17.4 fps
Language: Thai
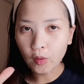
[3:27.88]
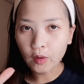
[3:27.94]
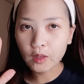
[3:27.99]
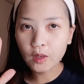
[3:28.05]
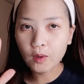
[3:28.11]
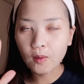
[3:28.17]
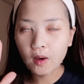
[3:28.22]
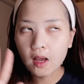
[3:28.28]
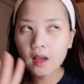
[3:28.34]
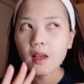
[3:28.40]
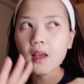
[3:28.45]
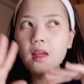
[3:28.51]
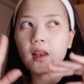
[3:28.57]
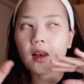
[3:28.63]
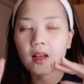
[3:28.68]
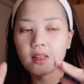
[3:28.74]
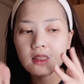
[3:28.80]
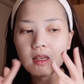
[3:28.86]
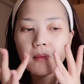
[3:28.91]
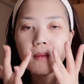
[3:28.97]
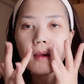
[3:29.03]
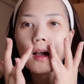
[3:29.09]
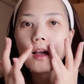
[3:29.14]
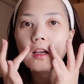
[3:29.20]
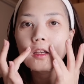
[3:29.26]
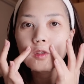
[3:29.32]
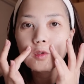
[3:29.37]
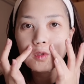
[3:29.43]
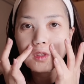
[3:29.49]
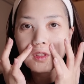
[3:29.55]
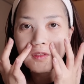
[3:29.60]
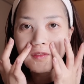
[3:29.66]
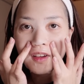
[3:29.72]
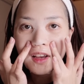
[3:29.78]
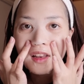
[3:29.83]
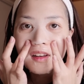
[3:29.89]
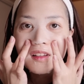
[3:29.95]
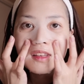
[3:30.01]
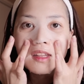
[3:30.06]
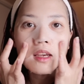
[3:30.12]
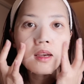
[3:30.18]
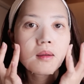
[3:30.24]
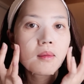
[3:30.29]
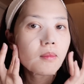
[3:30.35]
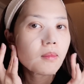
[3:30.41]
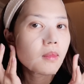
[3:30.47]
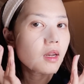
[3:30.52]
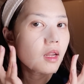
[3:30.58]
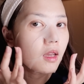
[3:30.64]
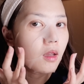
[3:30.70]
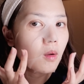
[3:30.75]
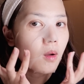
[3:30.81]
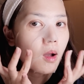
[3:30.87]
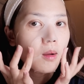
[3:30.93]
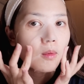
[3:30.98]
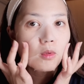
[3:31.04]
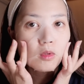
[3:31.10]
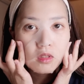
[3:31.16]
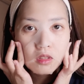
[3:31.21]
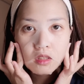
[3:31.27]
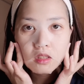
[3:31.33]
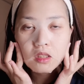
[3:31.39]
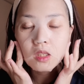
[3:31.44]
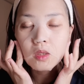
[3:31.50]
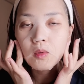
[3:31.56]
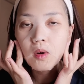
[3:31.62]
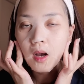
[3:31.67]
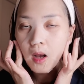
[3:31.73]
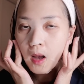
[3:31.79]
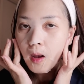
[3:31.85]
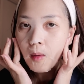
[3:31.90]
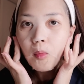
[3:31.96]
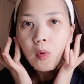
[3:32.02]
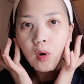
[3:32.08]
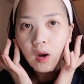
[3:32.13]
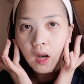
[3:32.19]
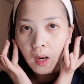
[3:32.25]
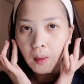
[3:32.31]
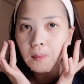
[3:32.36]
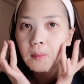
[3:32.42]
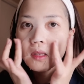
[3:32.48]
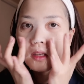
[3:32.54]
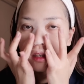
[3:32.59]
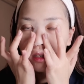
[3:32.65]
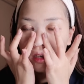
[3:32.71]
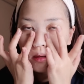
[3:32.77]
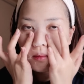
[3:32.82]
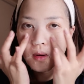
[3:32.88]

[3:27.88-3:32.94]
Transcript: ผลกันว่าหลังจากมาไอสูตรสีฟ้าแล้วเนี่ย มันให้ความรู้สึกหรือว่าผลลัพธ์เป็นยังไง